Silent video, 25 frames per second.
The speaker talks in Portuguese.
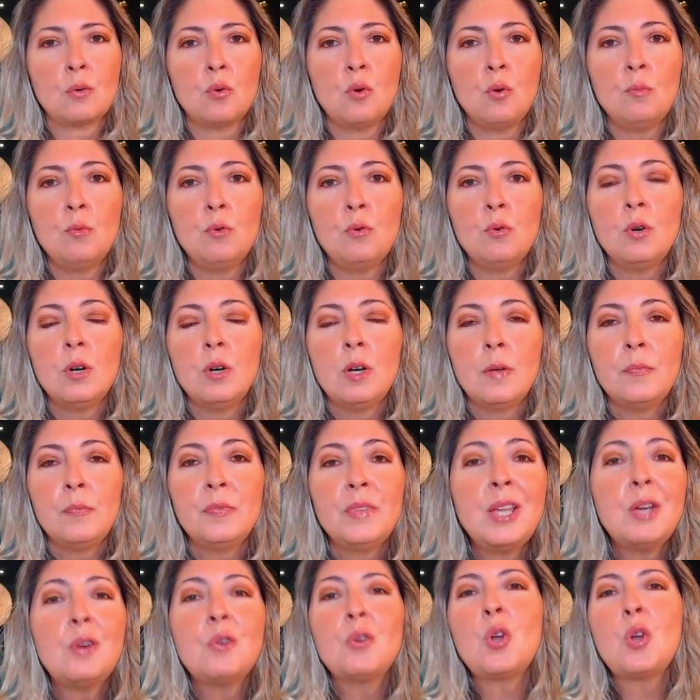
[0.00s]
como
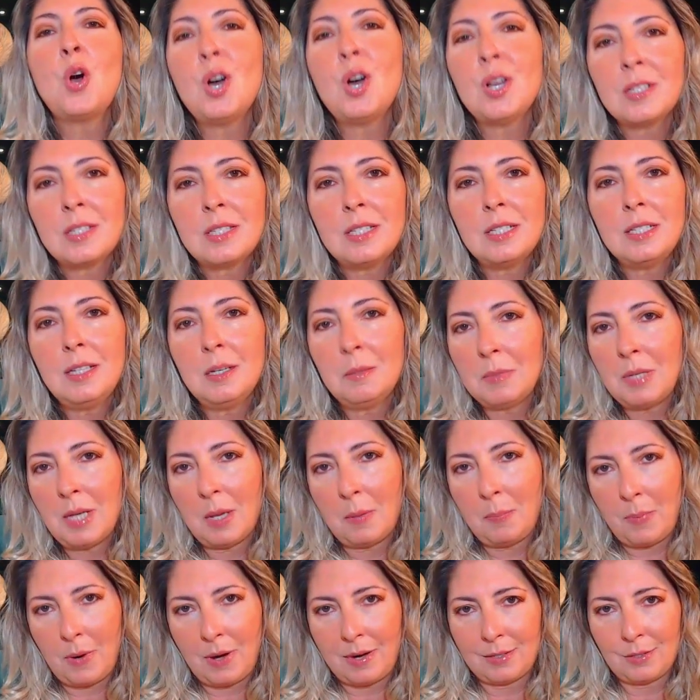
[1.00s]
neurose da
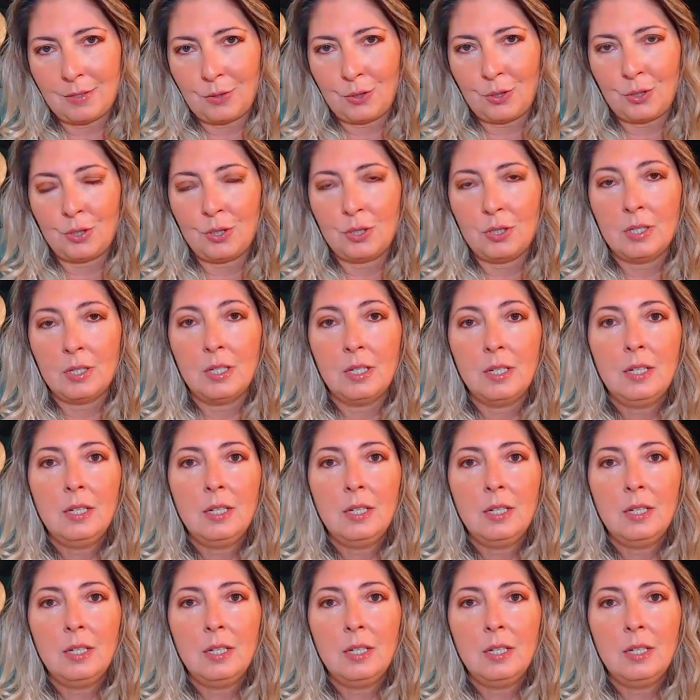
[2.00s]
minha parte.